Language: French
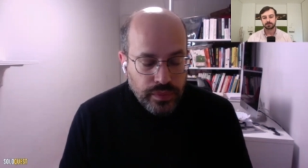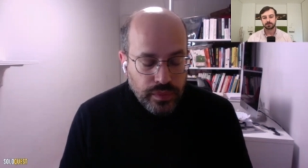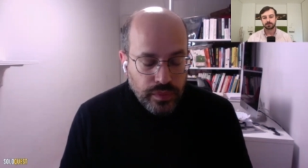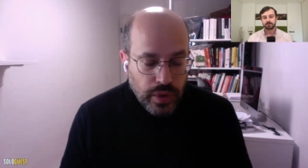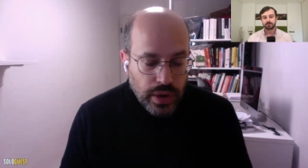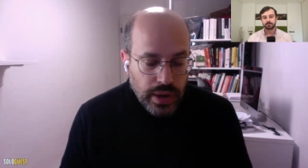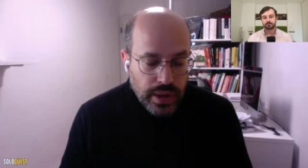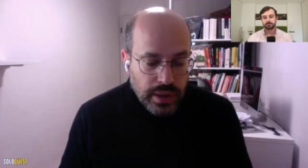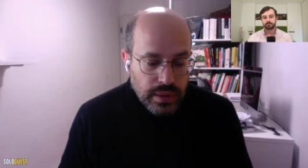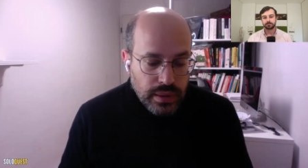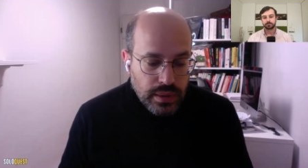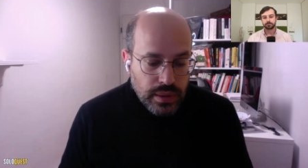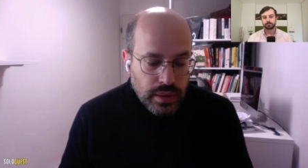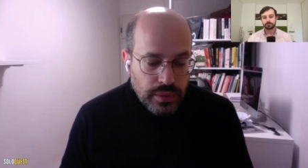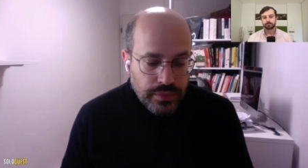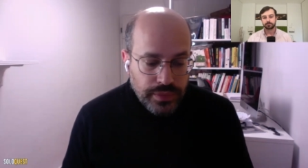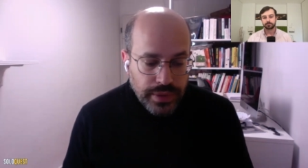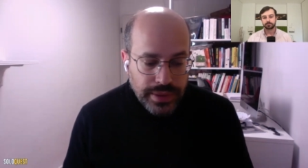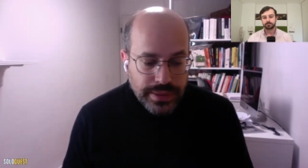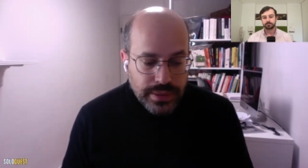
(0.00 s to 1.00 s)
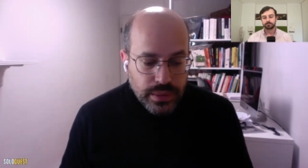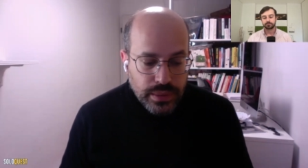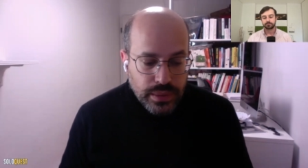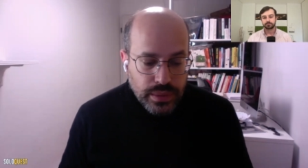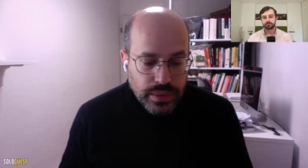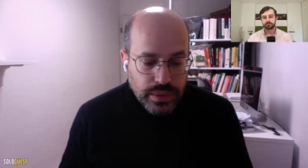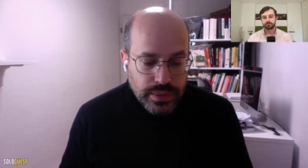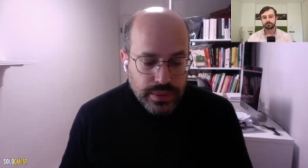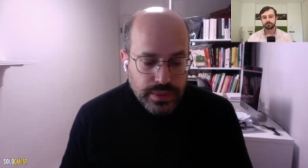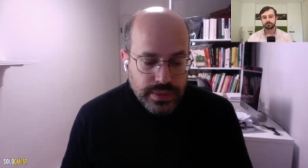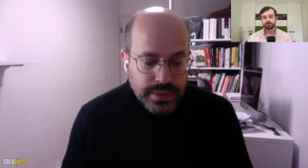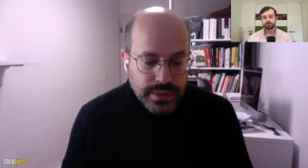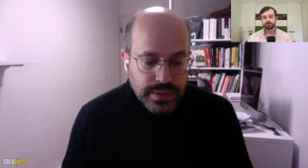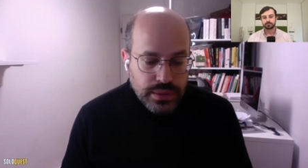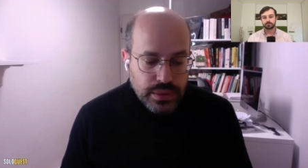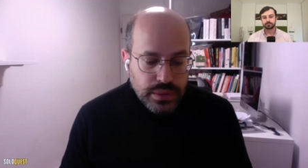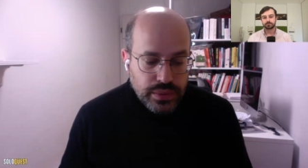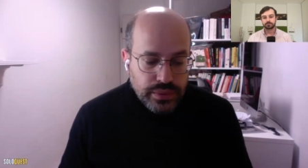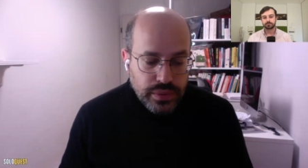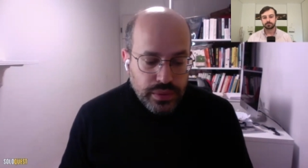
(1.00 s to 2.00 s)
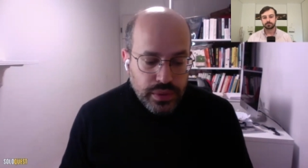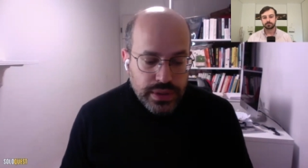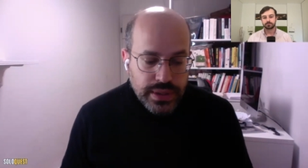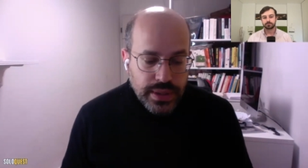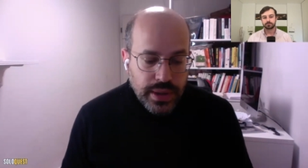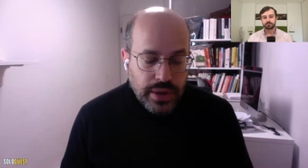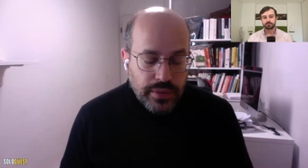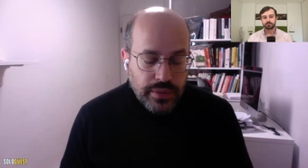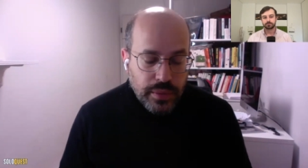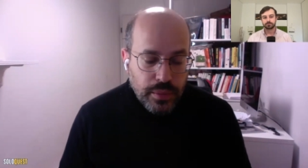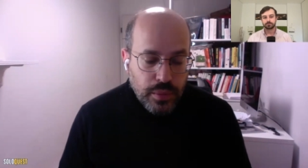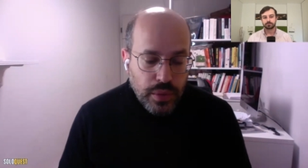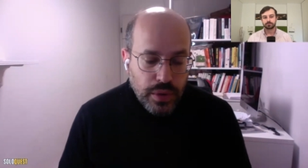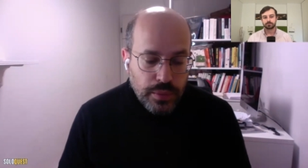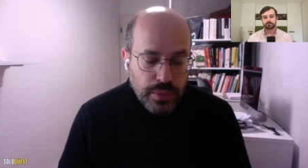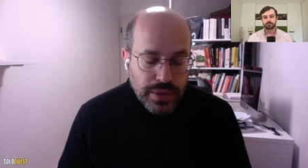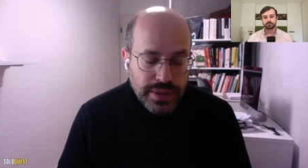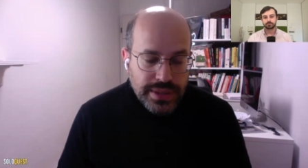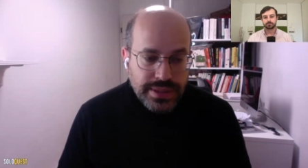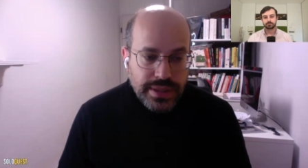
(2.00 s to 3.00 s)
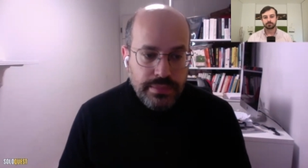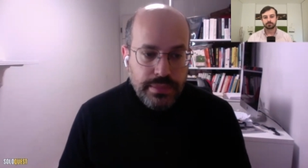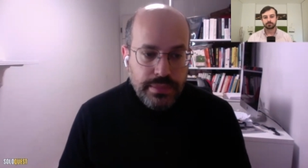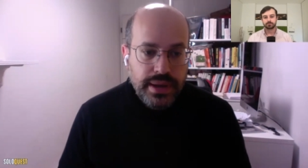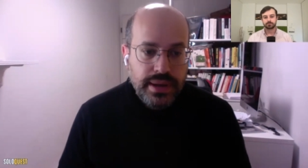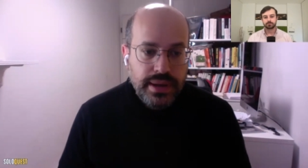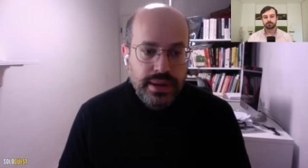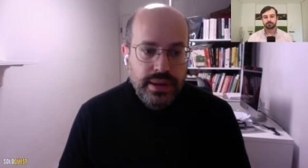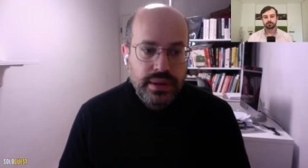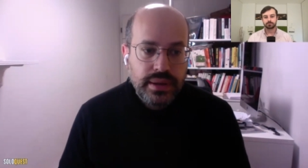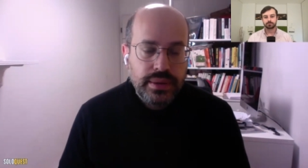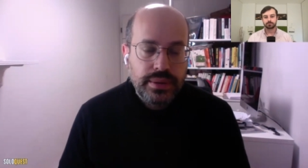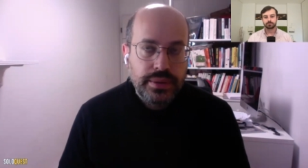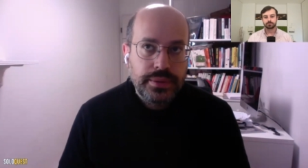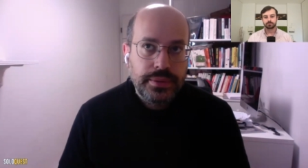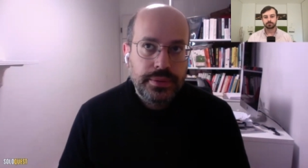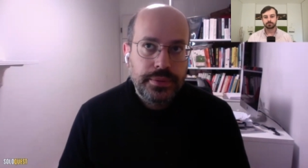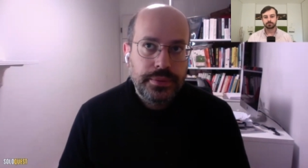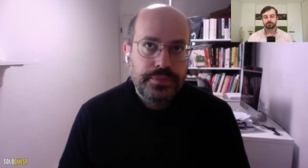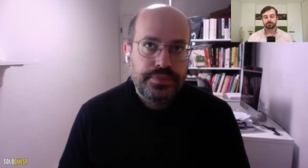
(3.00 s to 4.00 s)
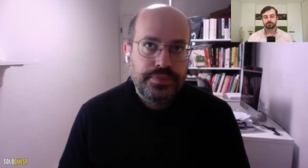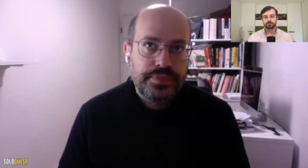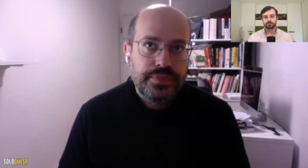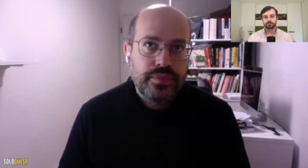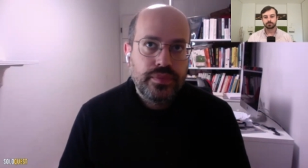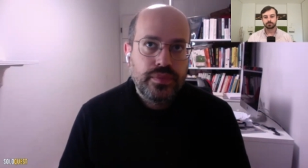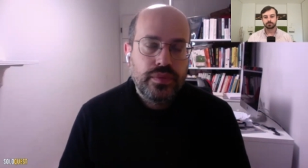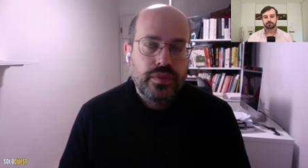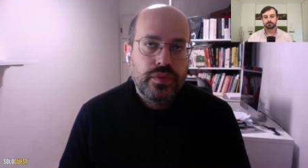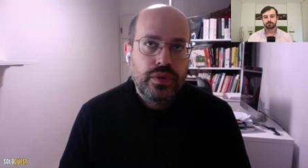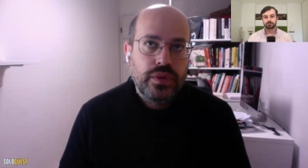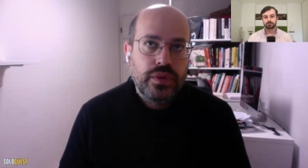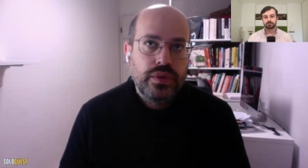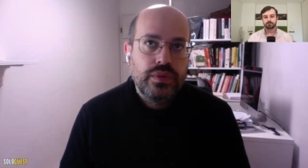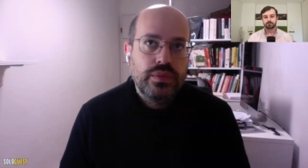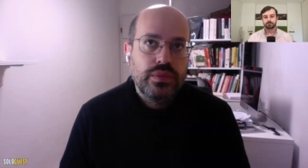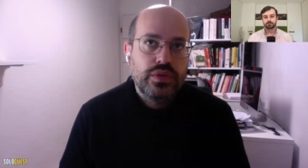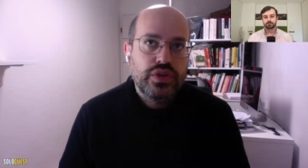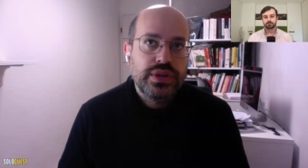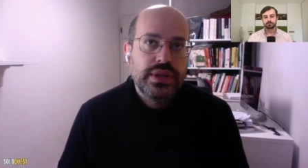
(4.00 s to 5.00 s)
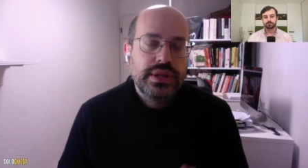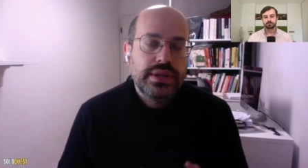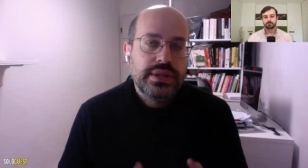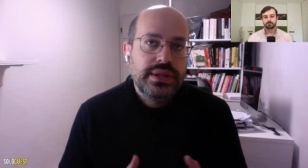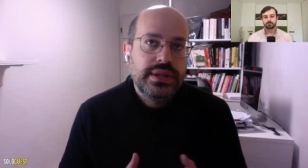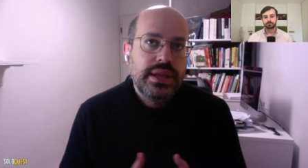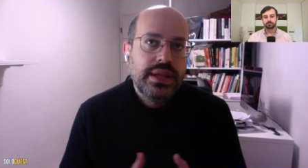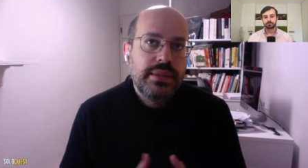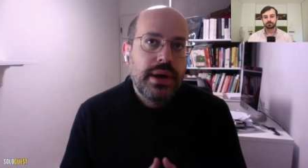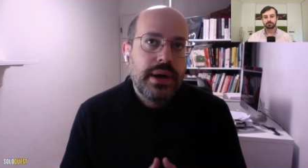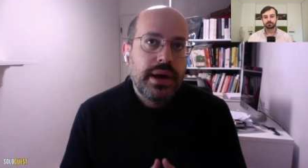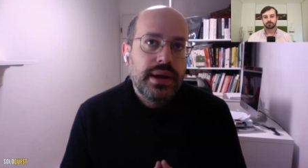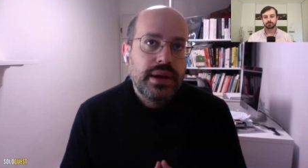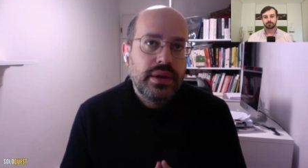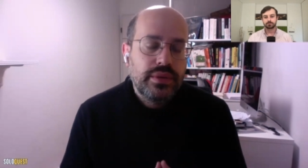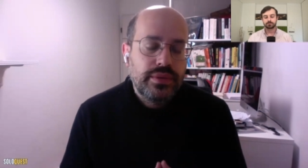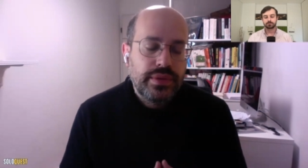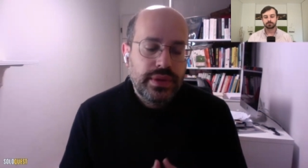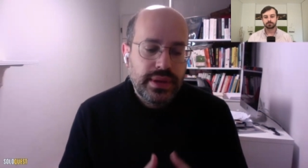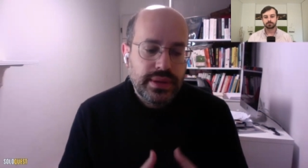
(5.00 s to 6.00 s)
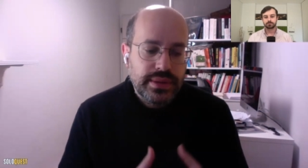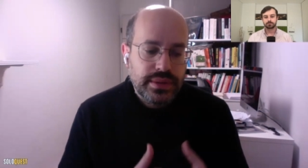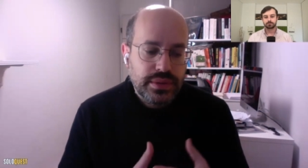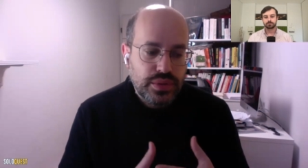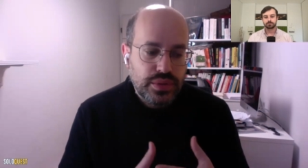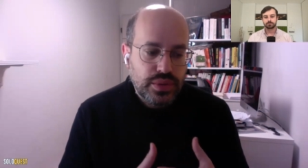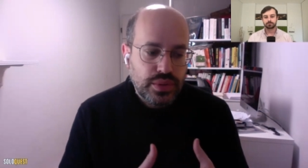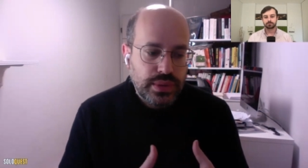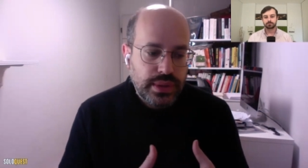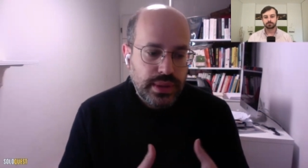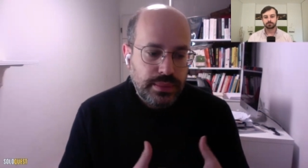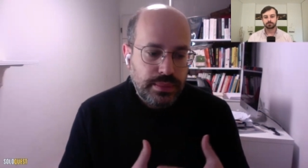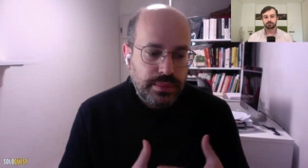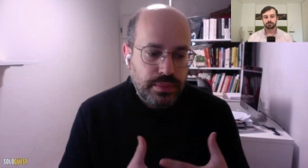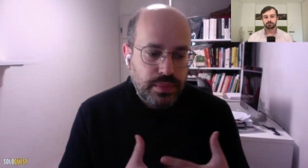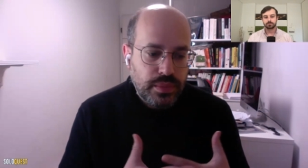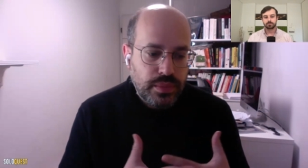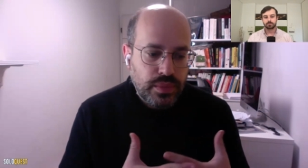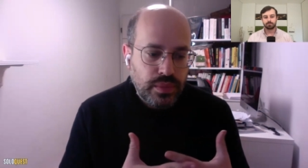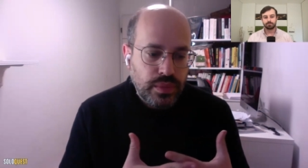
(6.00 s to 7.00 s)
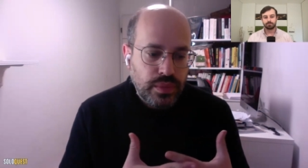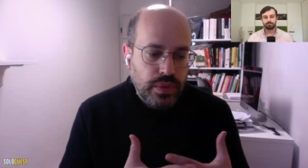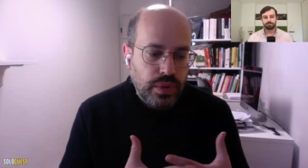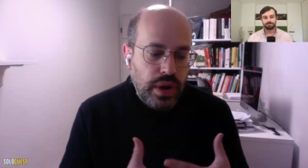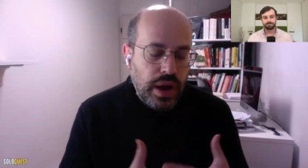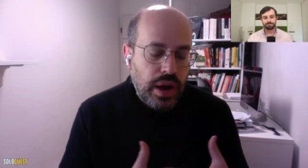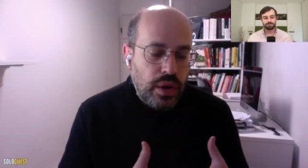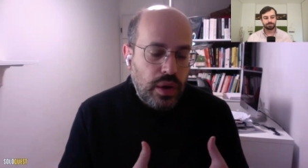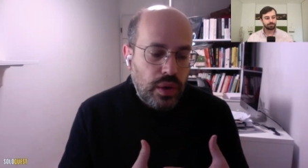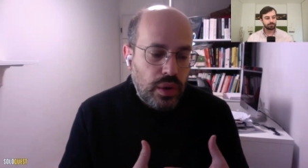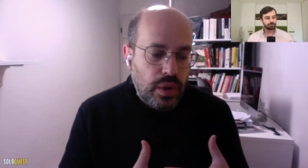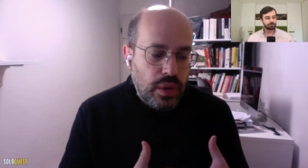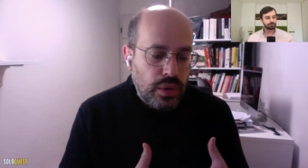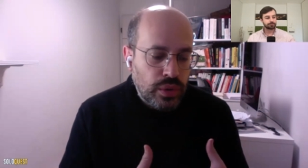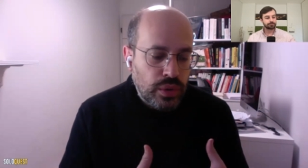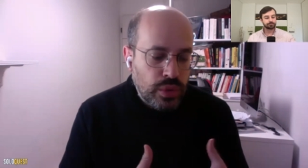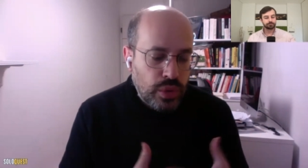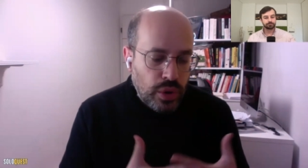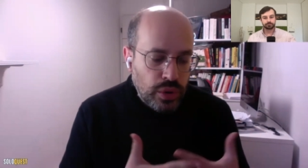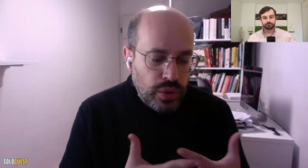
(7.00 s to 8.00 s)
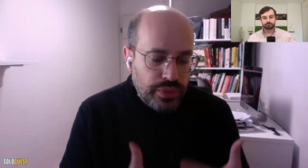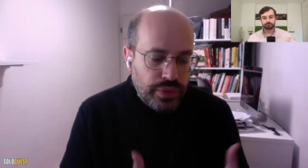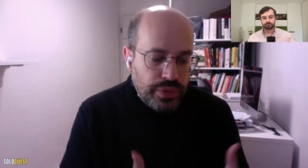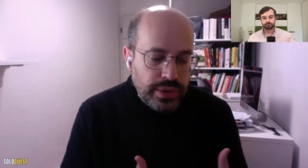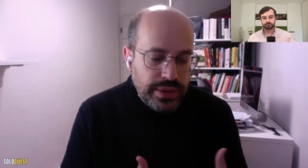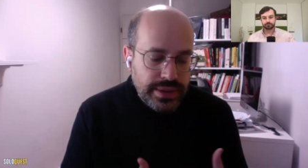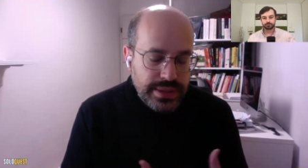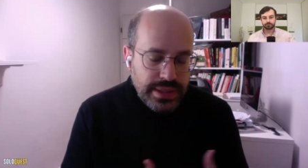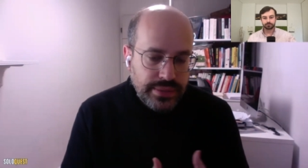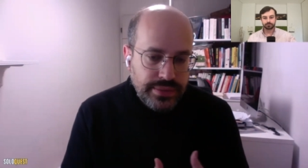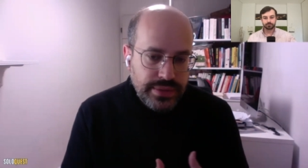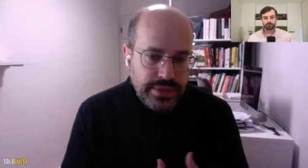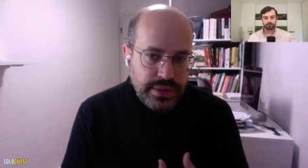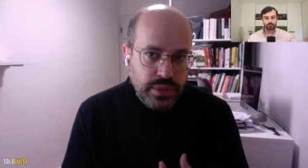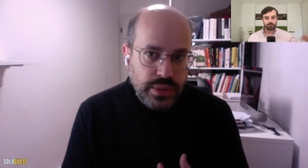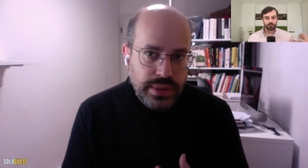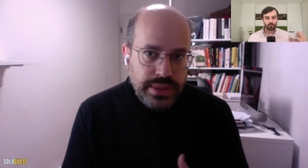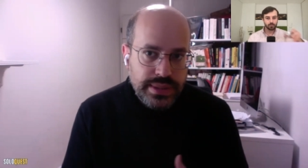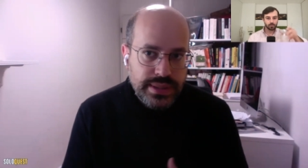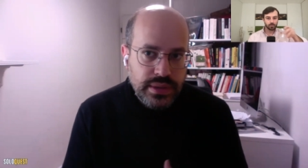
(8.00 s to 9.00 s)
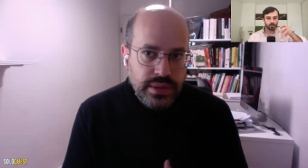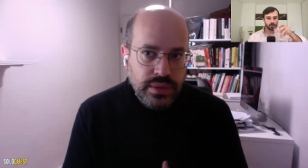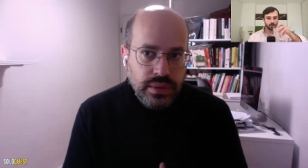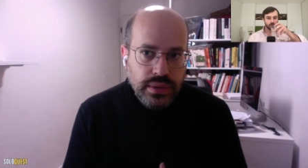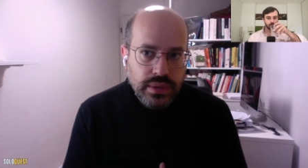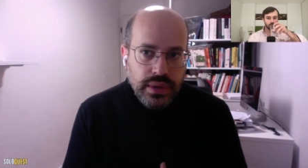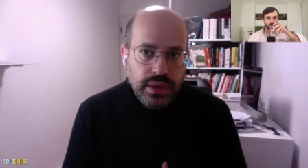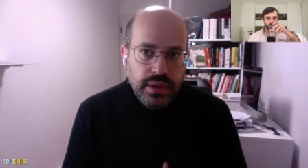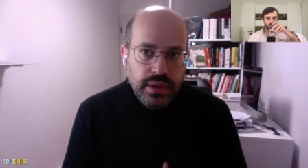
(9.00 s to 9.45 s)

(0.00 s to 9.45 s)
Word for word: Voilà, en fait, euh, si tu veux, j'ai, moi, j'ai démarré, euh, j'ai, j'ai démarré, on va dire, sur des, euh, en, en, offrant des services de SEO.